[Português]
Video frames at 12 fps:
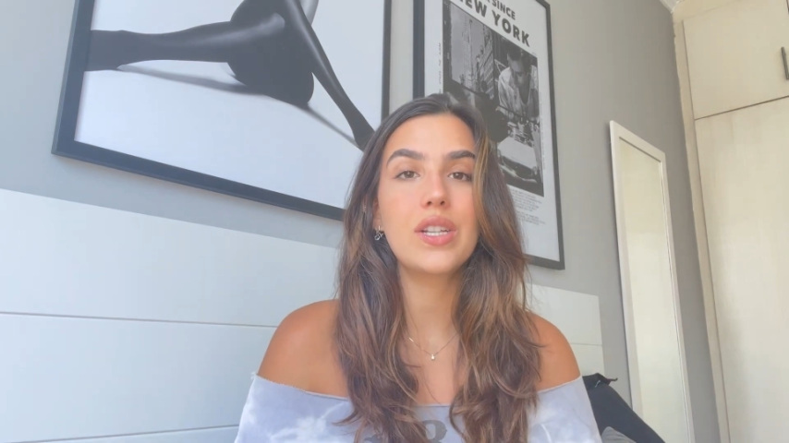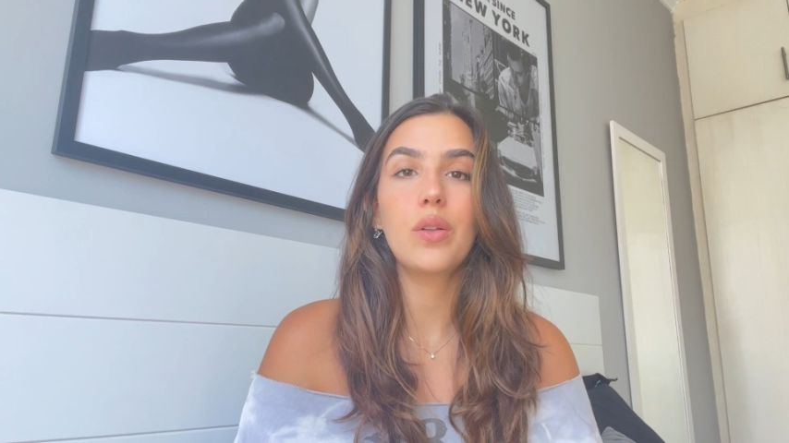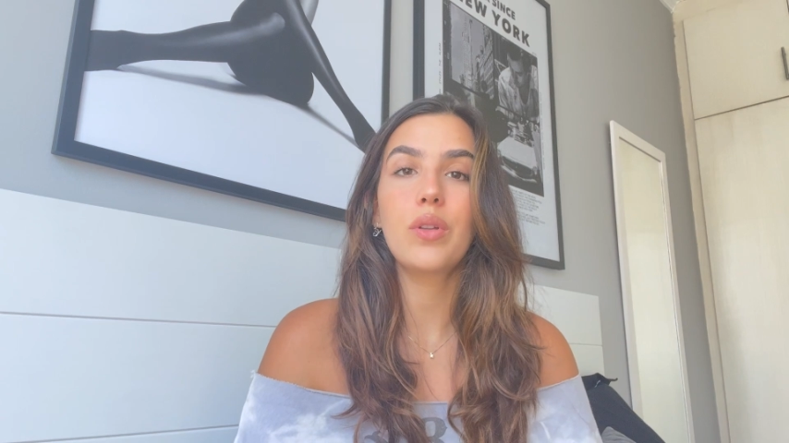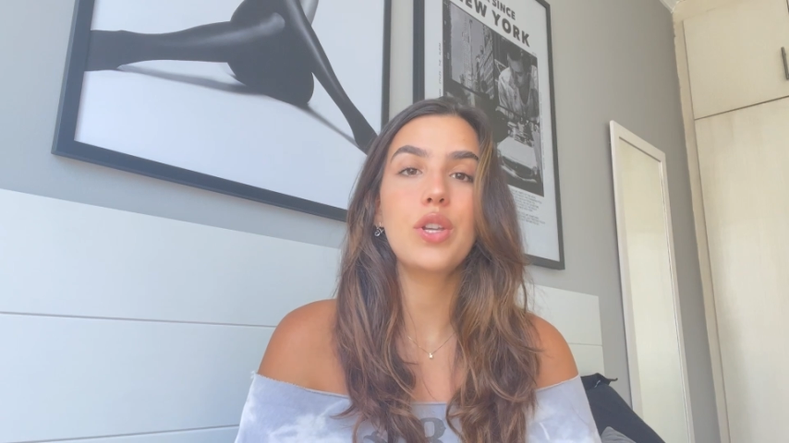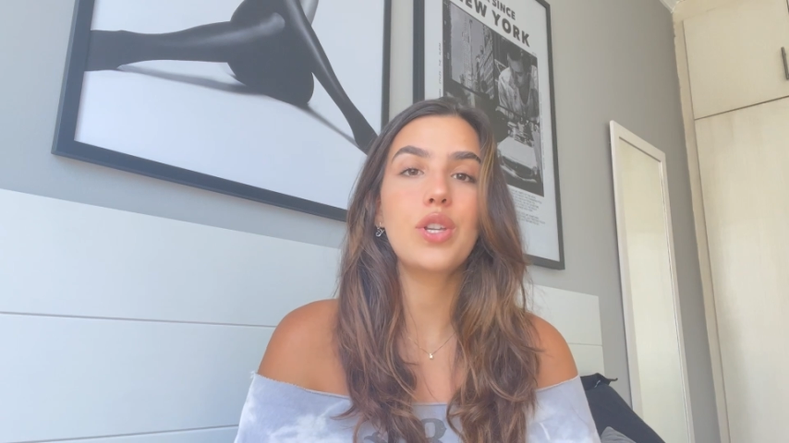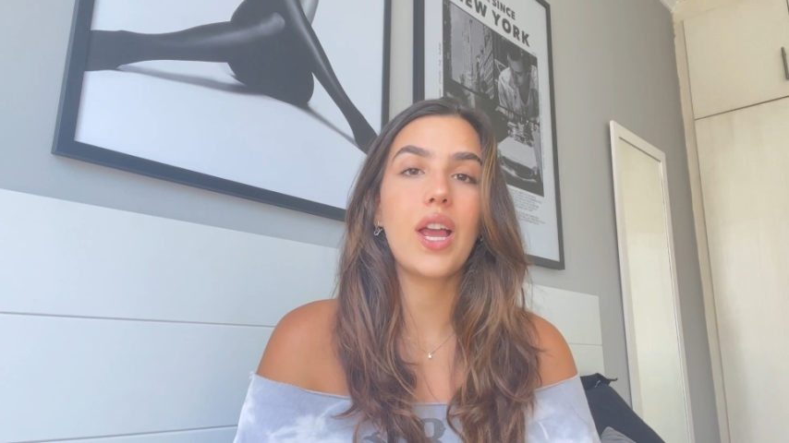não
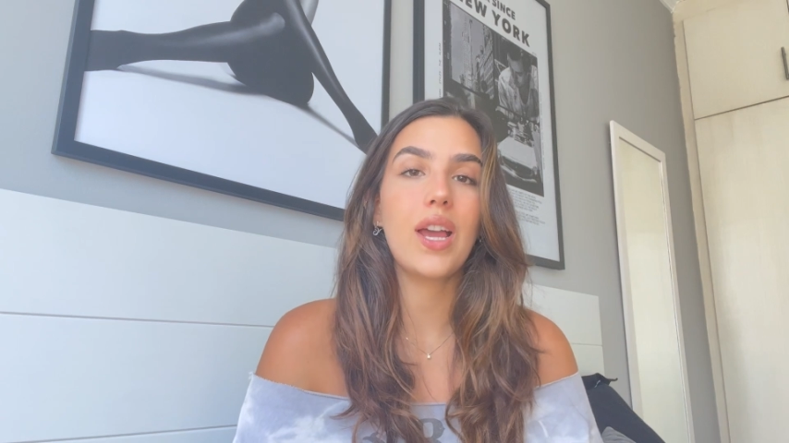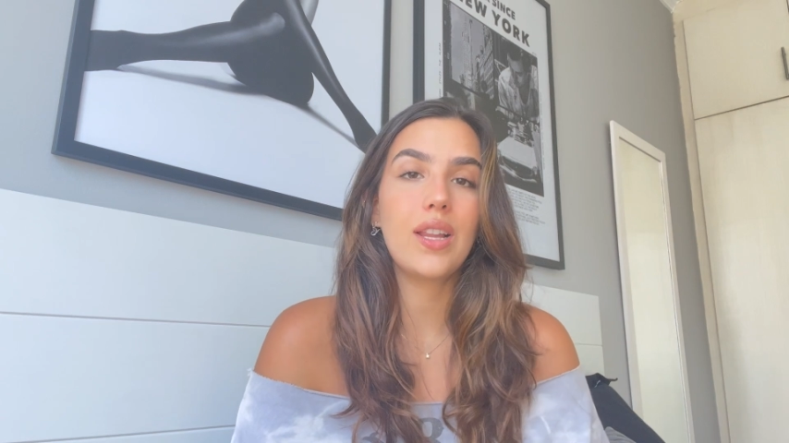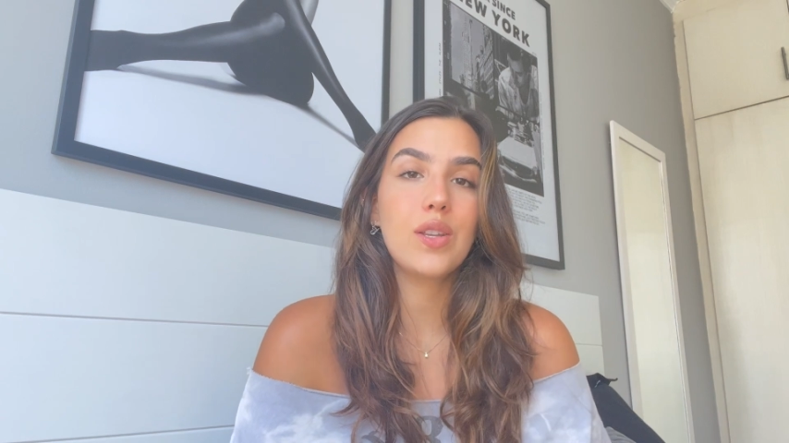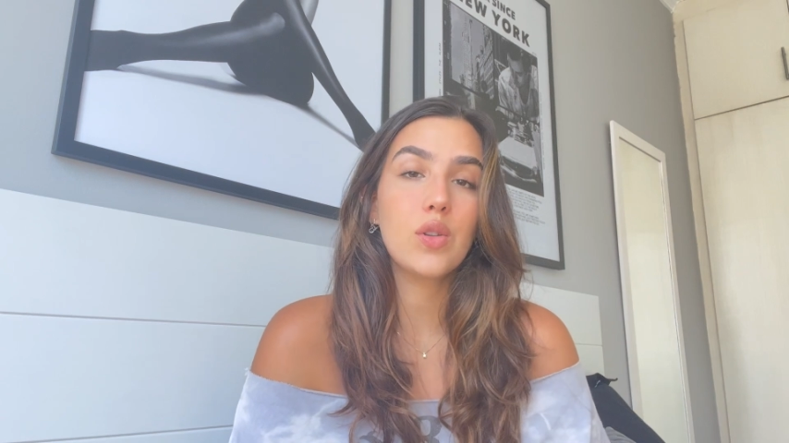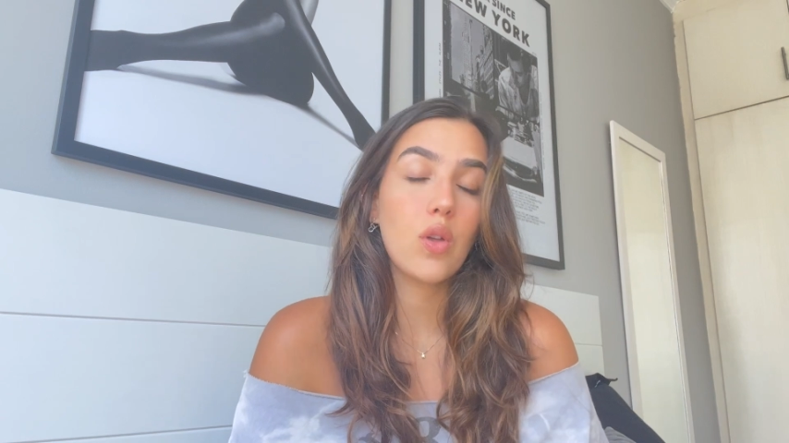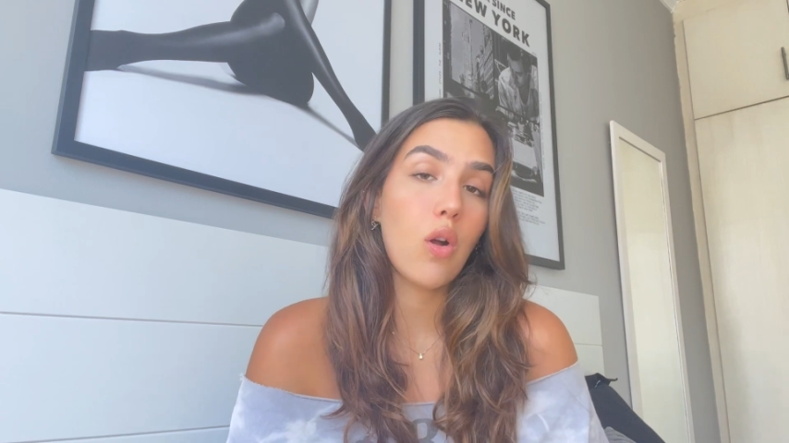deixar
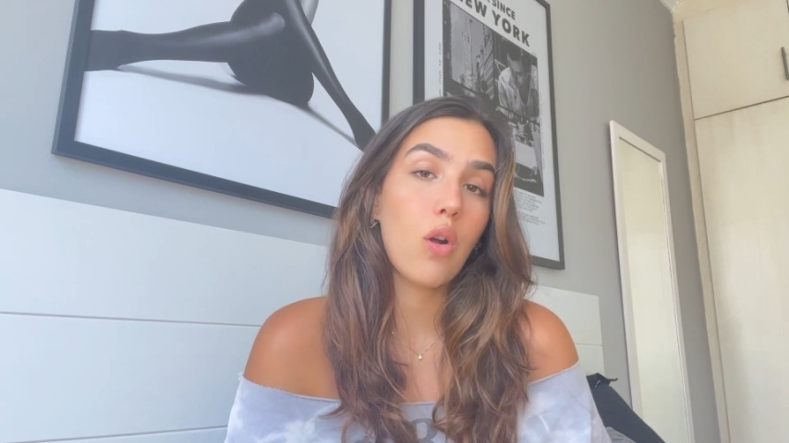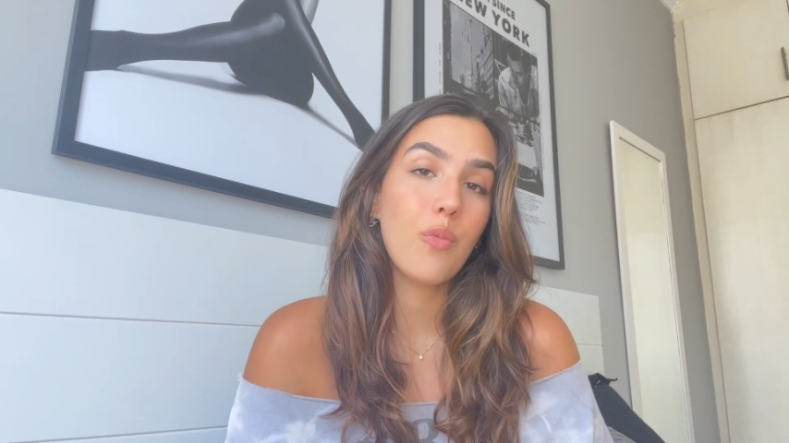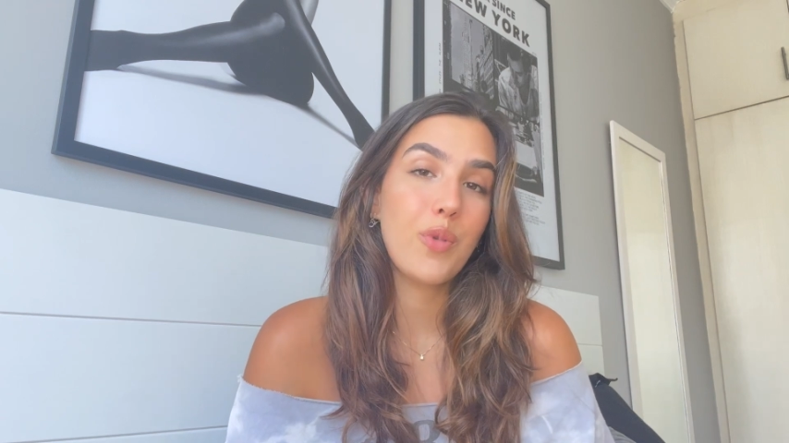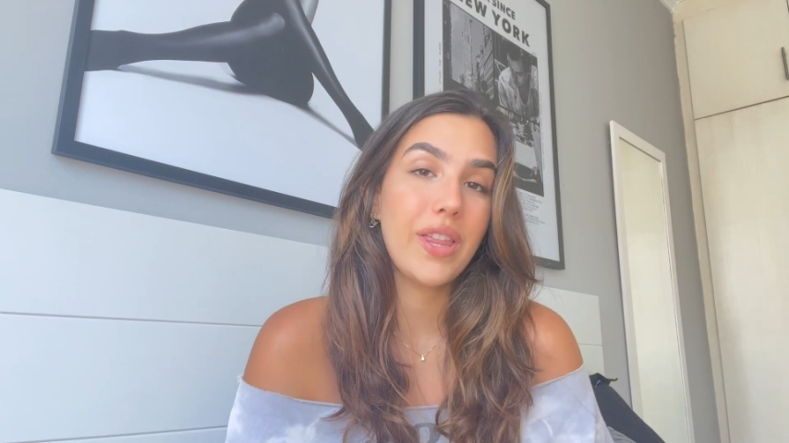elas só como